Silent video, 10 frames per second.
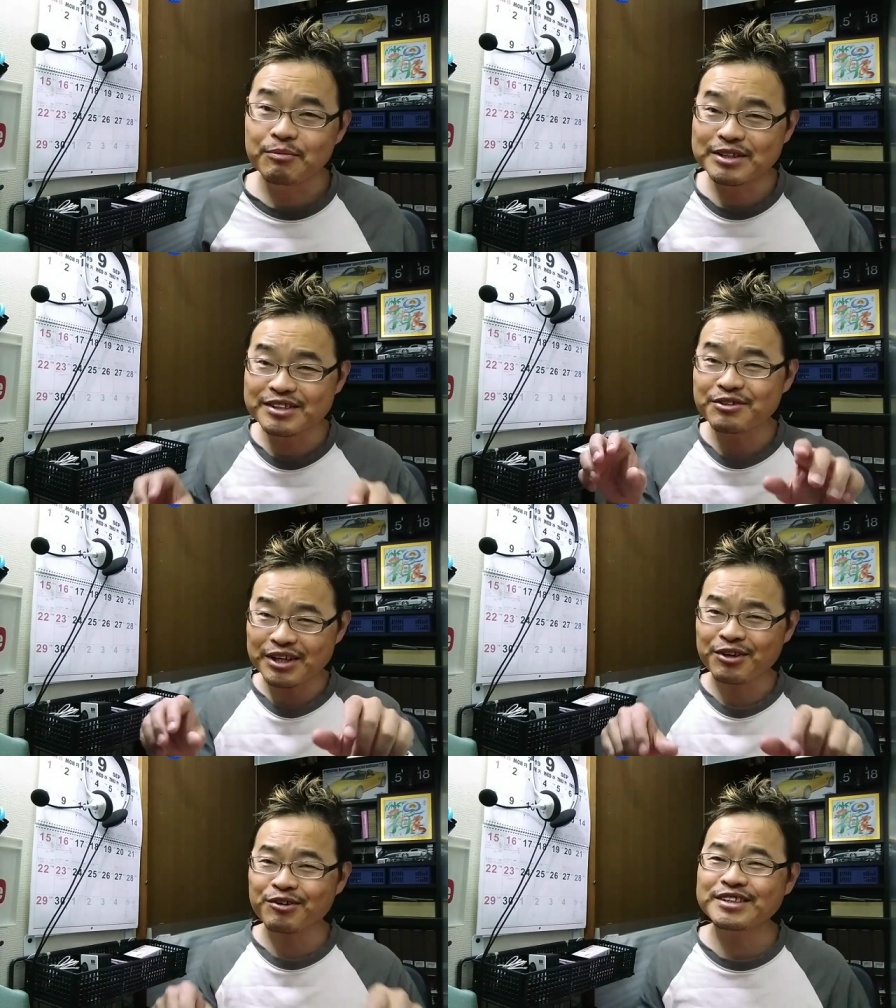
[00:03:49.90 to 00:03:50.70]
あの別にこ
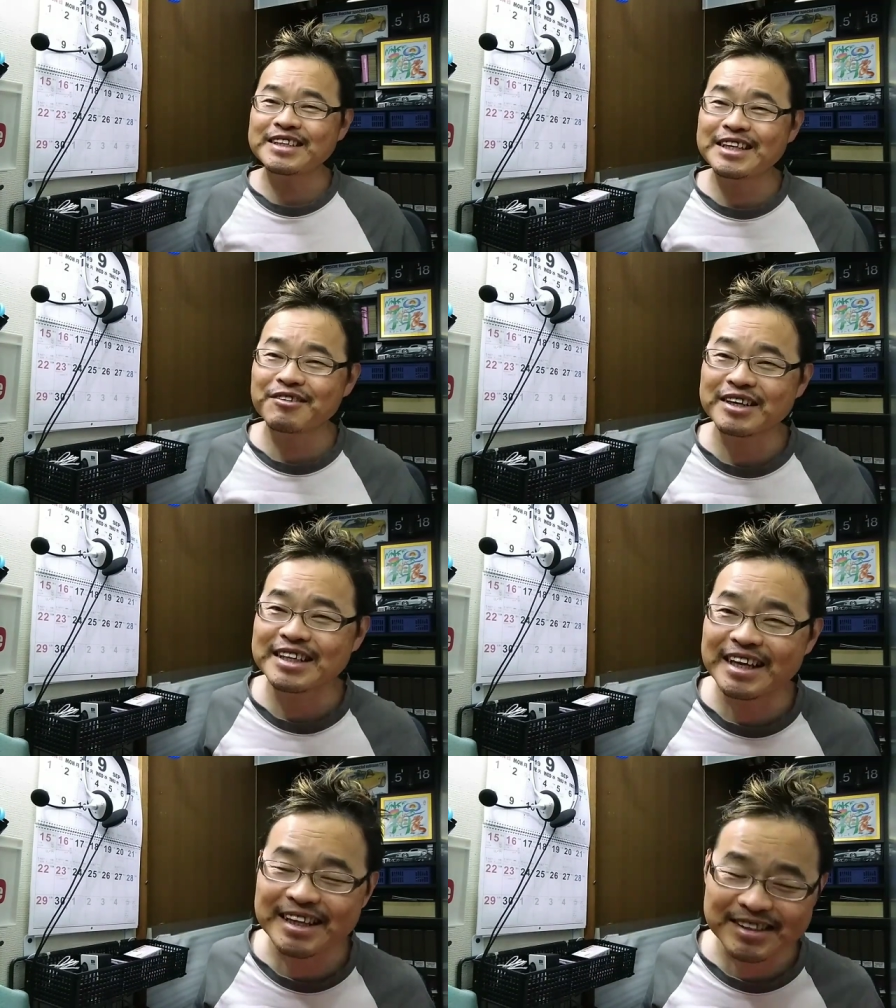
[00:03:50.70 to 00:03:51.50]
れ強制してるわけ
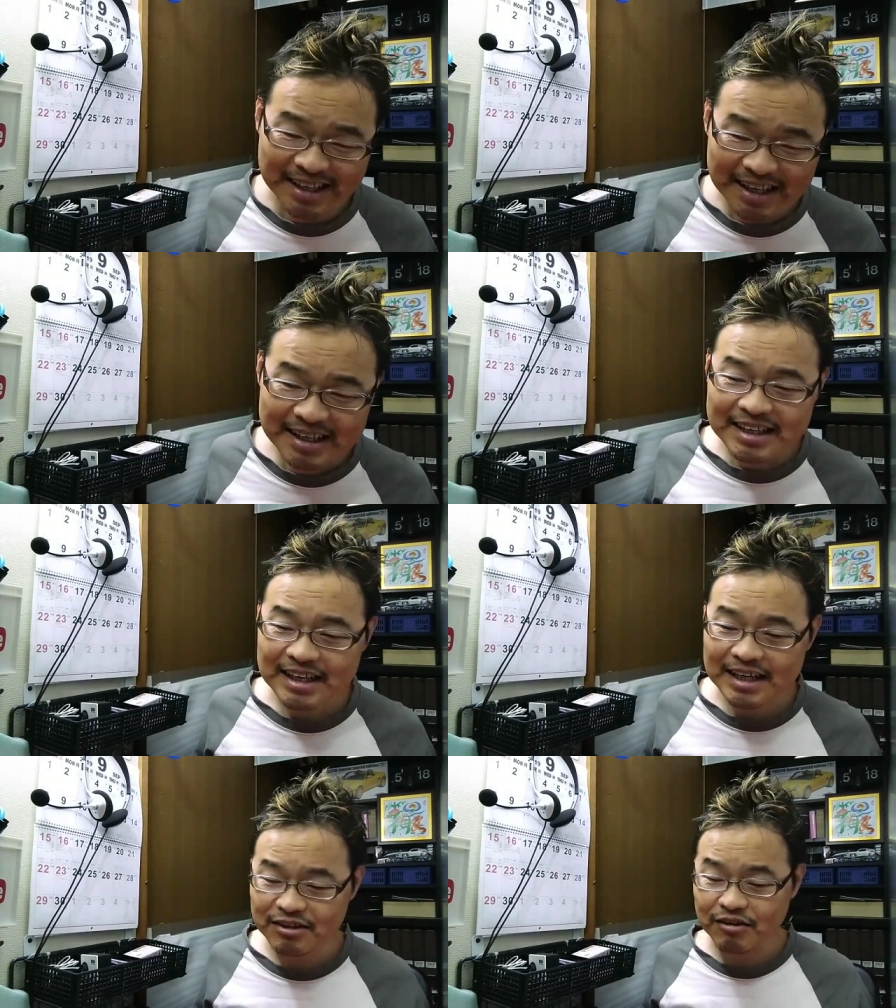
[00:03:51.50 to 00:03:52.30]
じゃないですから、
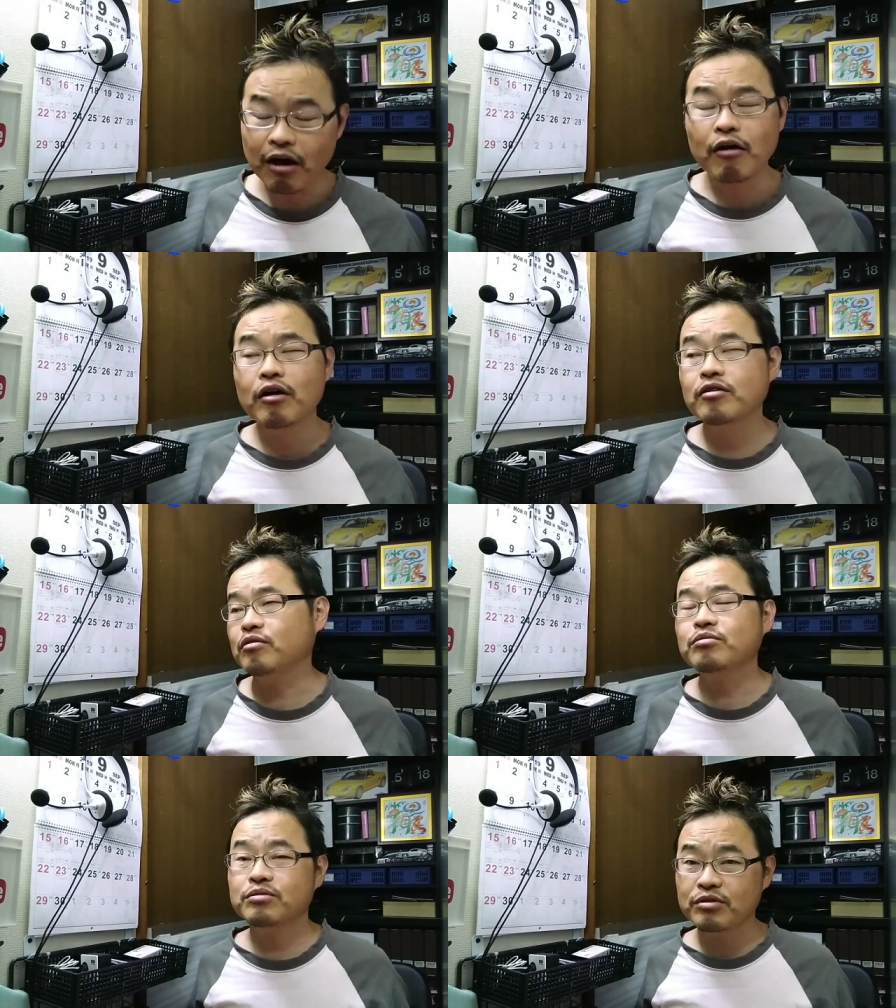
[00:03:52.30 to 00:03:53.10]
あの、ああ、な
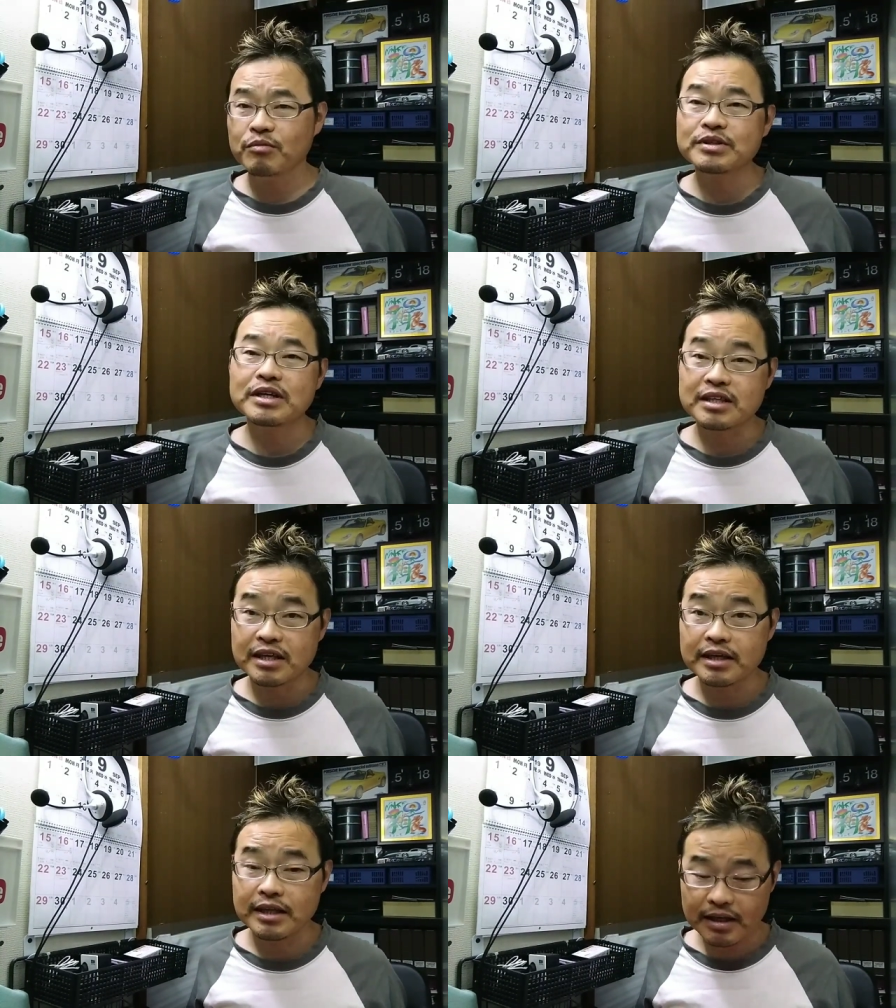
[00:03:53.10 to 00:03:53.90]
るほどと思った方
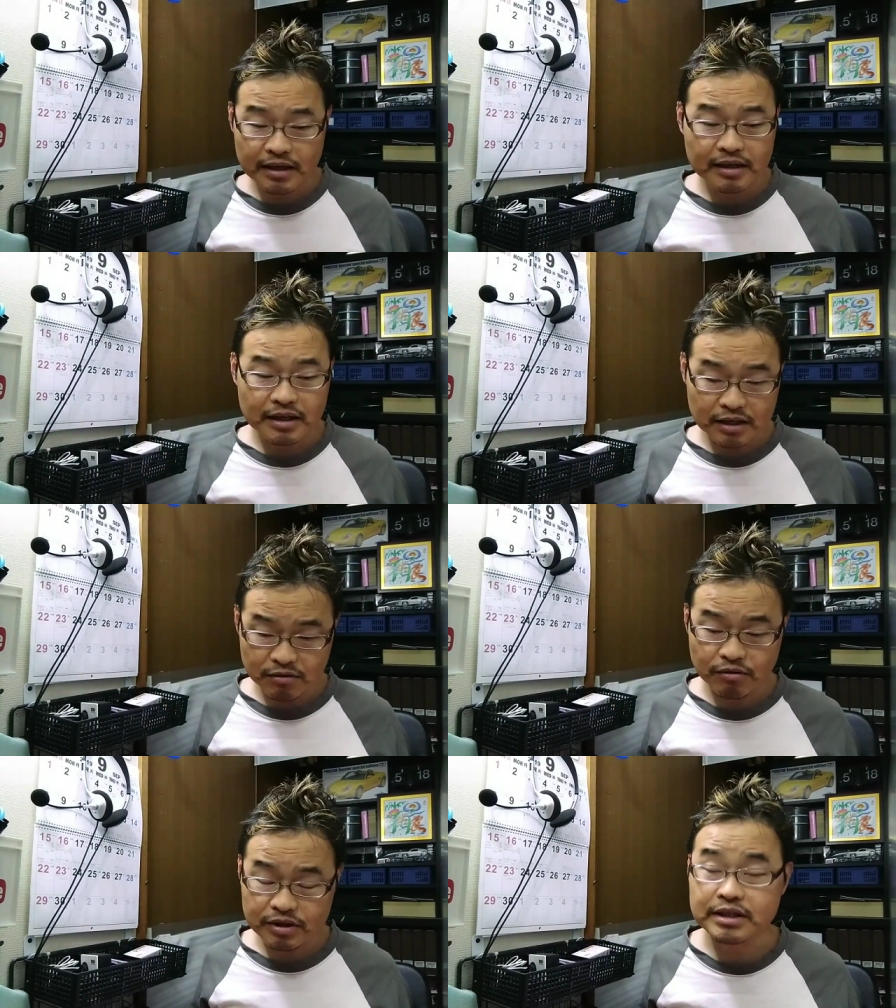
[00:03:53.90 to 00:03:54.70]
だけでね、あ
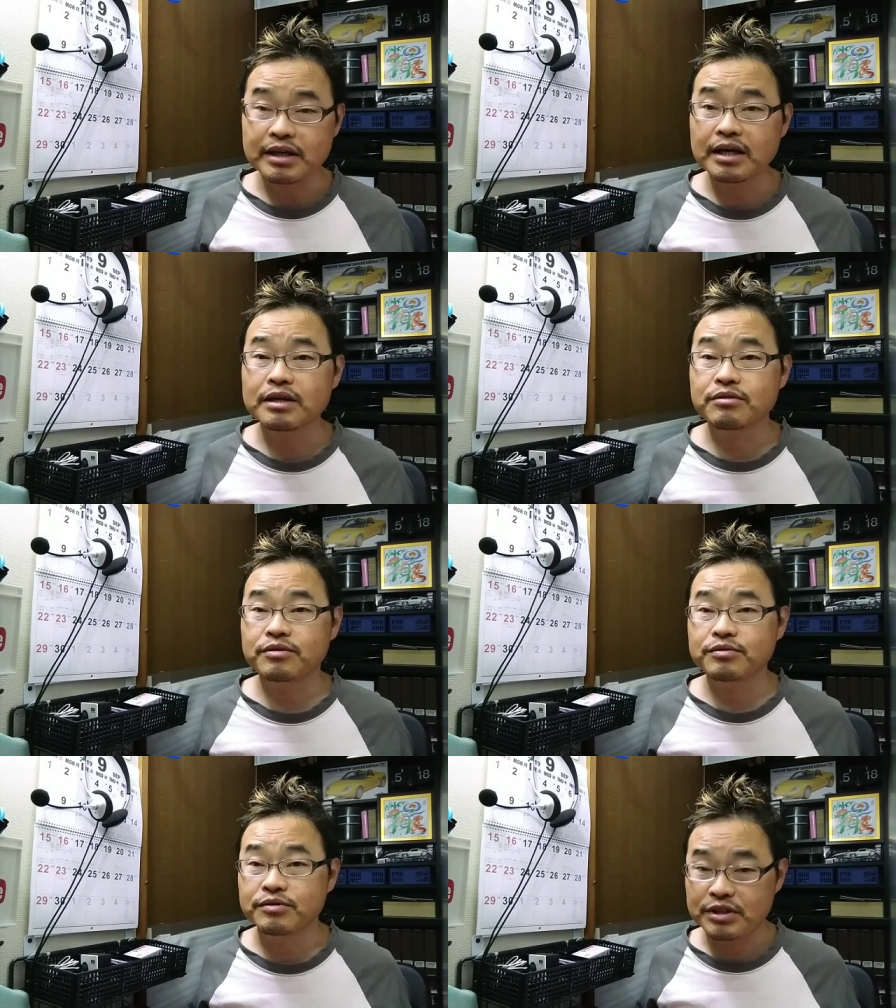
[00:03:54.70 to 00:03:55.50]
の、いいかなと
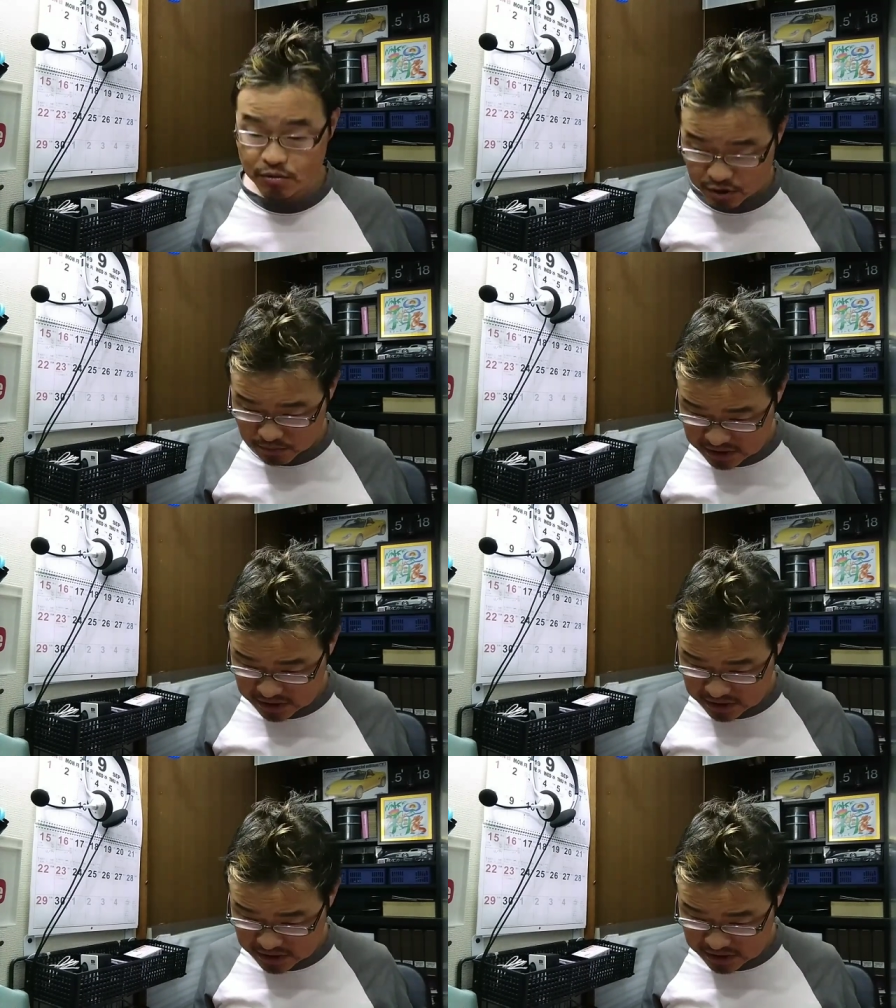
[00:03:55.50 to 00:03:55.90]
いうふうに思